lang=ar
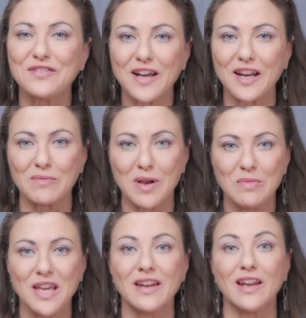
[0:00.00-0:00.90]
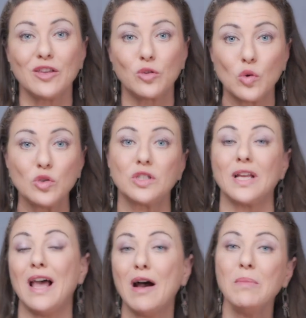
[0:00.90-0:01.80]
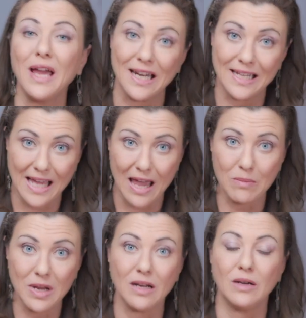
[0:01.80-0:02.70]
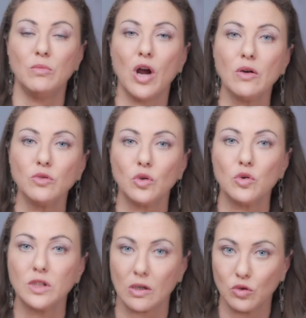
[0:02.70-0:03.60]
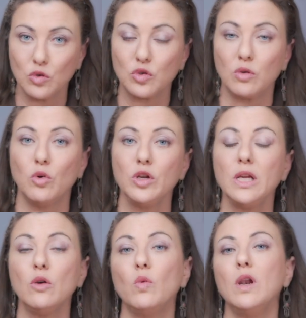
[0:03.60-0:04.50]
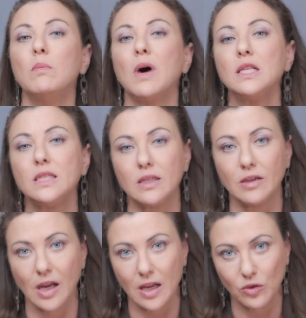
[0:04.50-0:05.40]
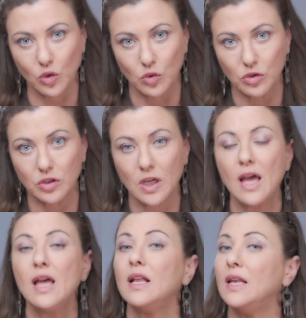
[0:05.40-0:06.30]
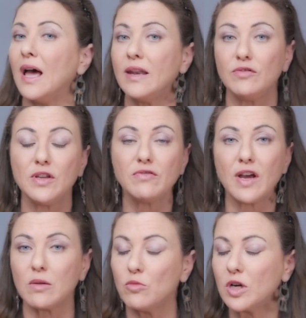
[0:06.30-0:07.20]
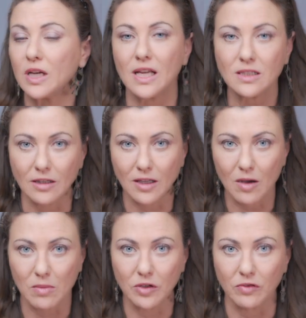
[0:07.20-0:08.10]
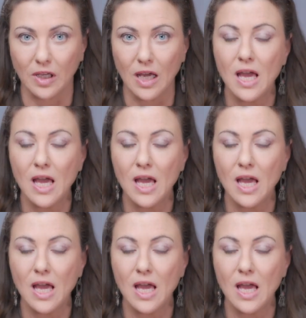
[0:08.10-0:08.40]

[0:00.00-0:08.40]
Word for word: الفرق ما بين التوست القمح الكامل البراون توست او التوست البني والمالتي جرين توست لان في فرق ممكن الناس تتلخبط فيه